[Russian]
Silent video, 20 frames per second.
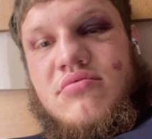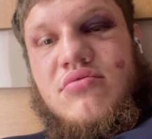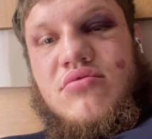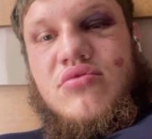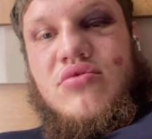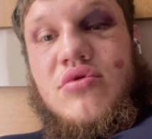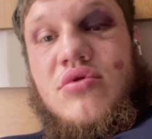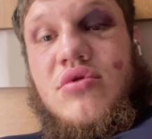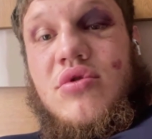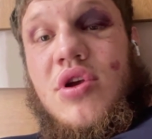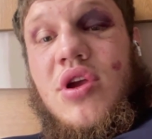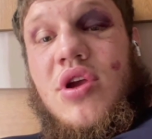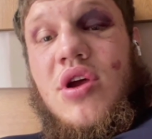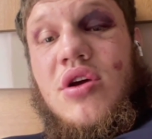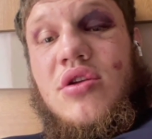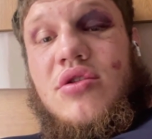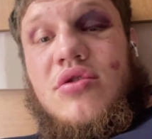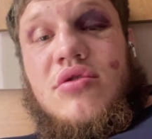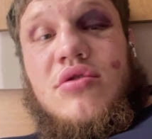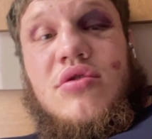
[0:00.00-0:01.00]
Да
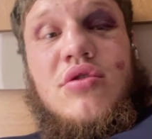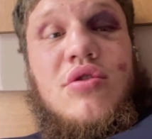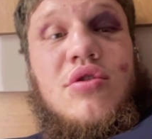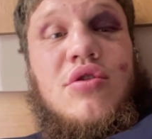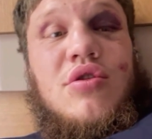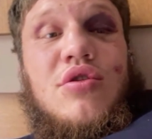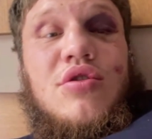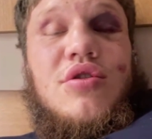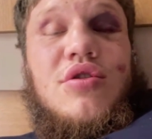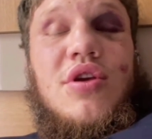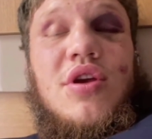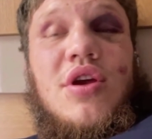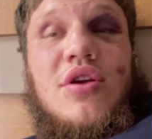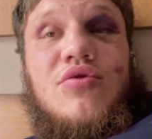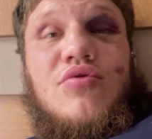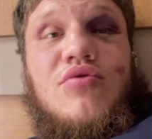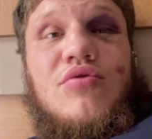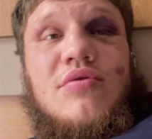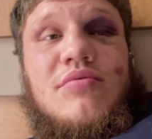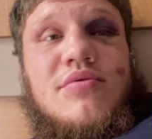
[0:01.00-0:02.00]
я, да я
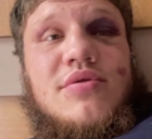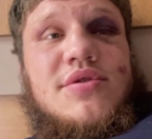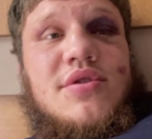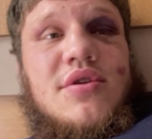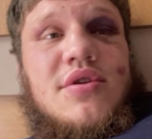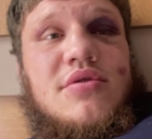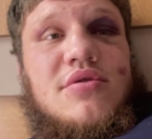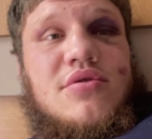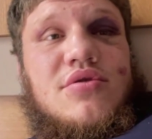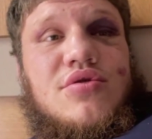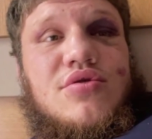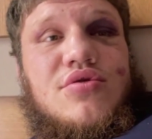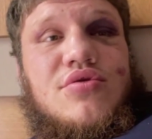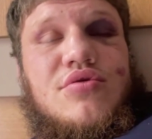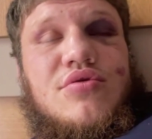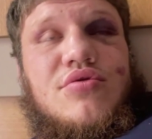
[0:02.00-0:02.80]
откуда бы знал-то?